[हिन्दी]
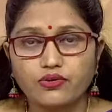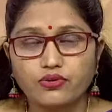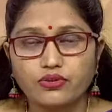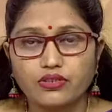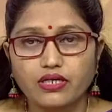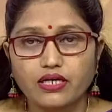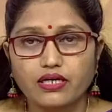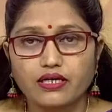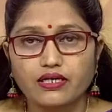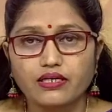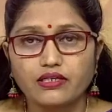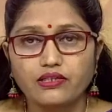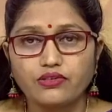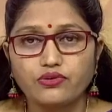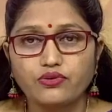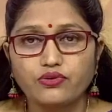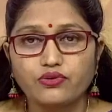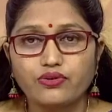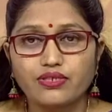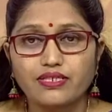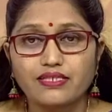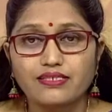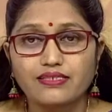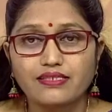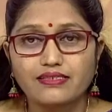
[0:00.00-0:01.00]
रोता है तो
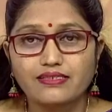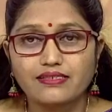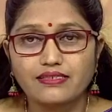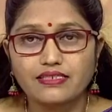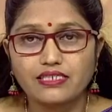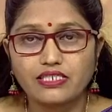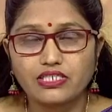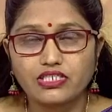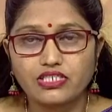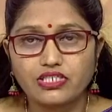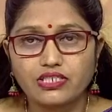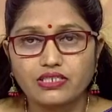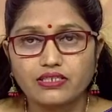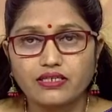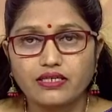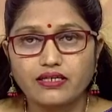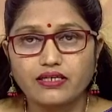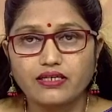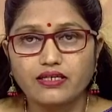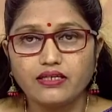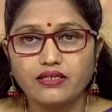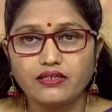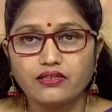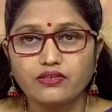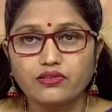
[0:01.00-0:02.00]
रिससिटेशन
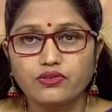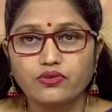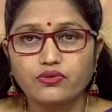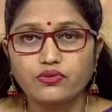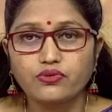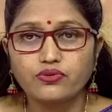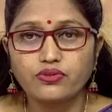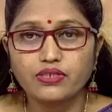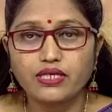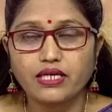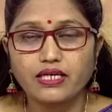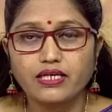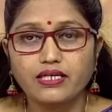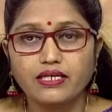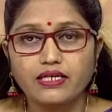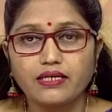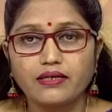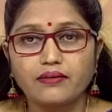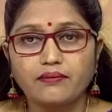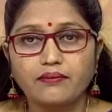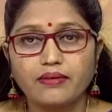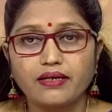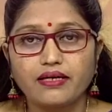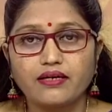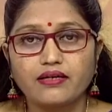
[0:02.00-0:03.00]
करें तो उसके
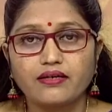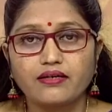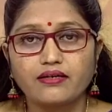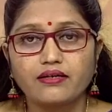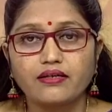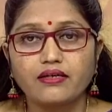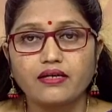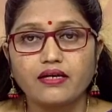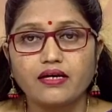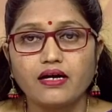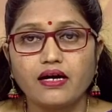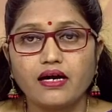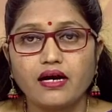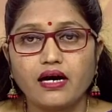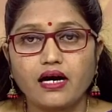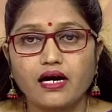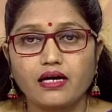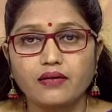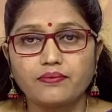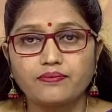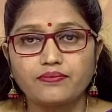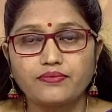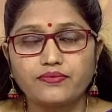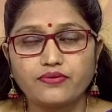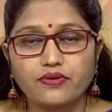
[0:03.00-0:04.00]
लिए मैं
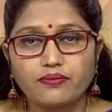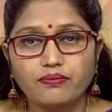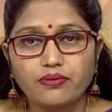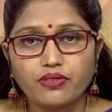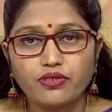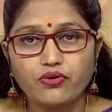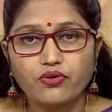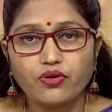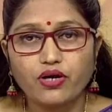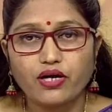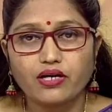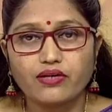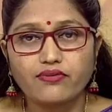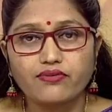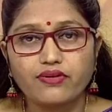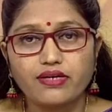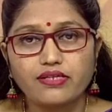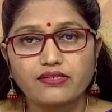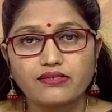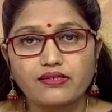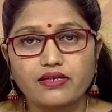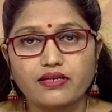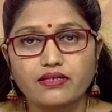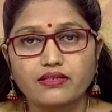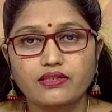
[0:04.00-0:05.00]
आप सभी को
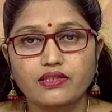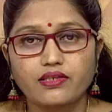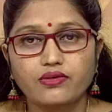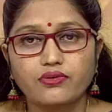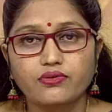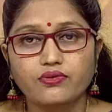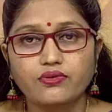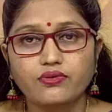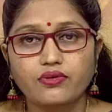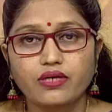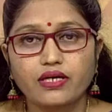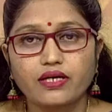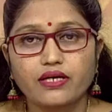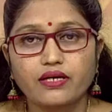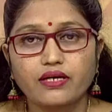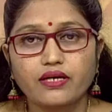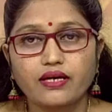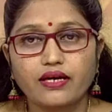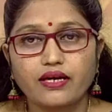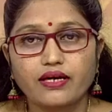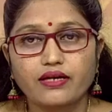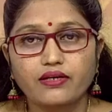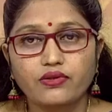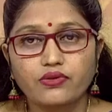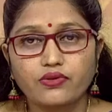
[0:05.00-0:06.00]
एडवाइस करती हूँ कि
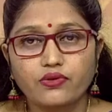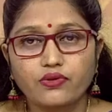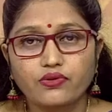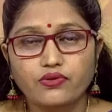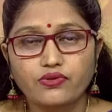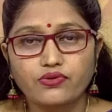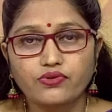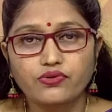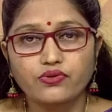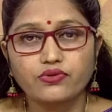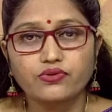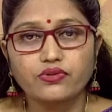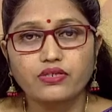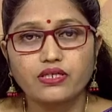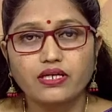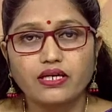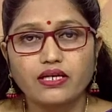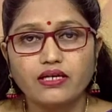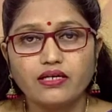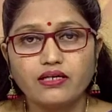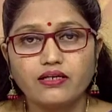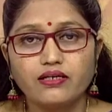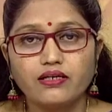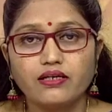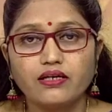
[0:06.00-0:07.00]
एक कोर्स होती
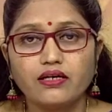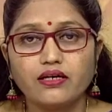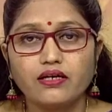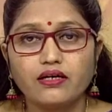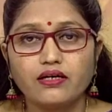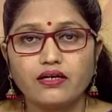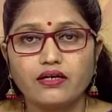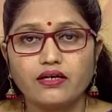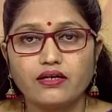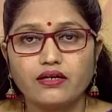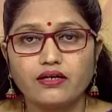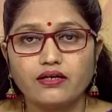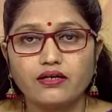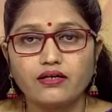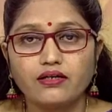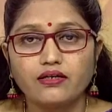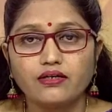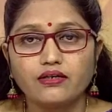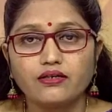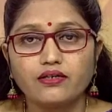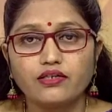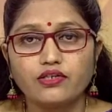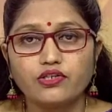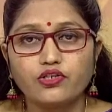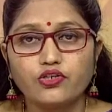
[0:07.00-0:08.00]
है
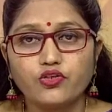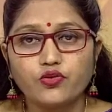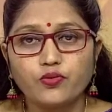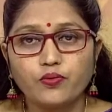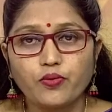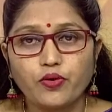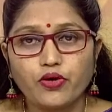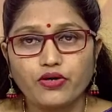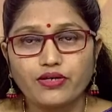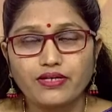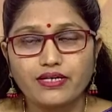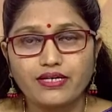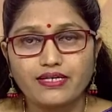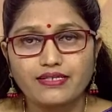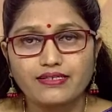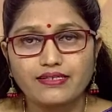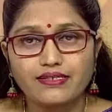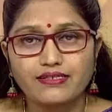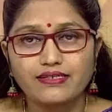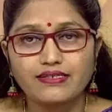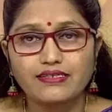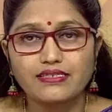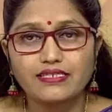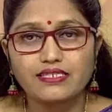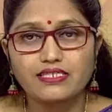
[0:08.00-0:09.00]
न्यूबॉर्न
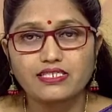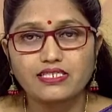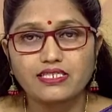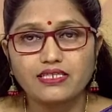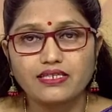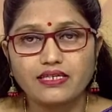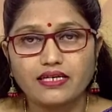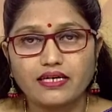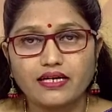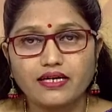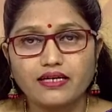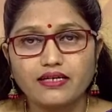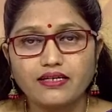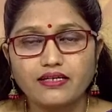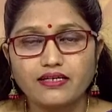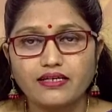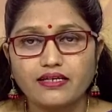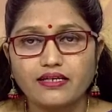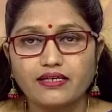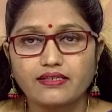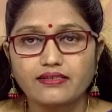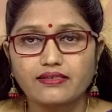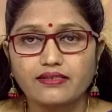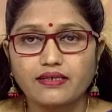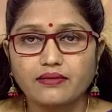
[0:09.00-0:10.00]
रिससिटेशन केयर
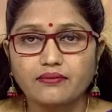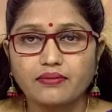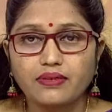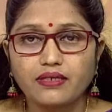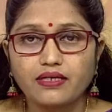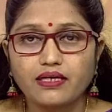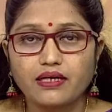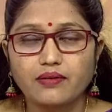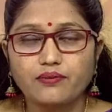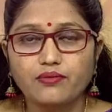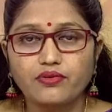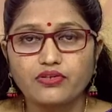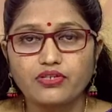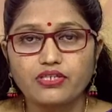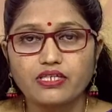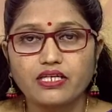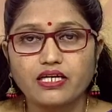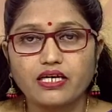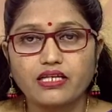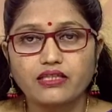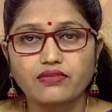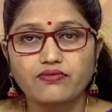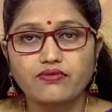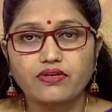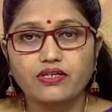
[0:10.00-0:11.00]
ये सभी कम्युनिटी
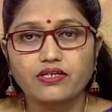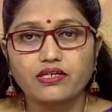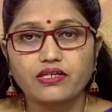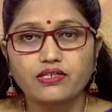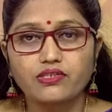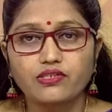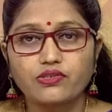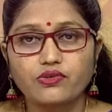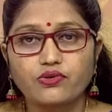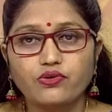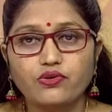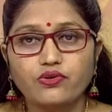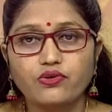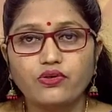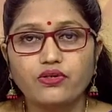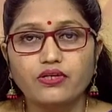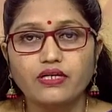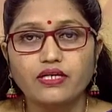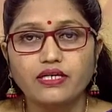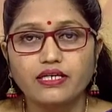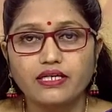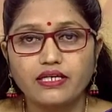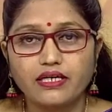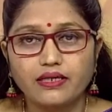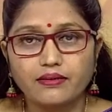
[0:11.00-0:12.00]
हेल्थ वर्कर्स को
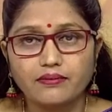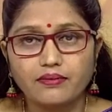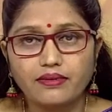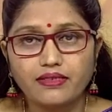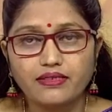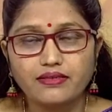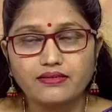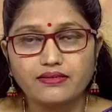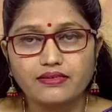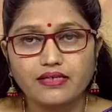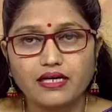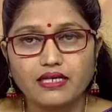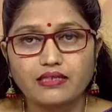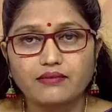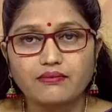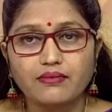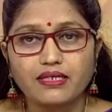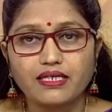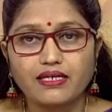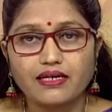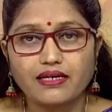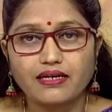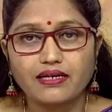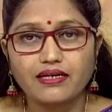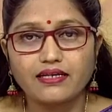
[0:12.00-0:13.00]
ये भी साथ में
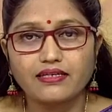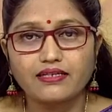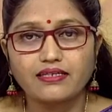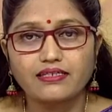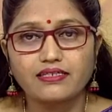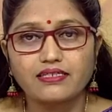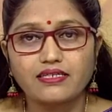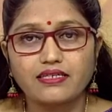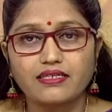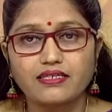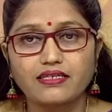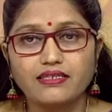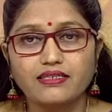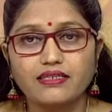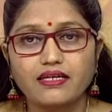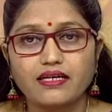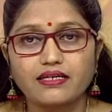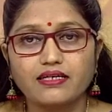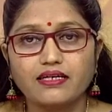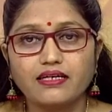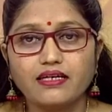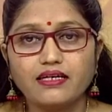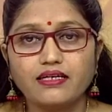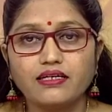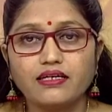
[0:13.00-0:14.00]
कर लेना चाहिए
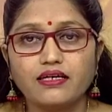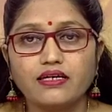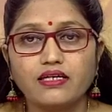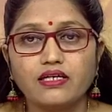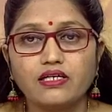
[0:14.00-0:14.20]
ताकि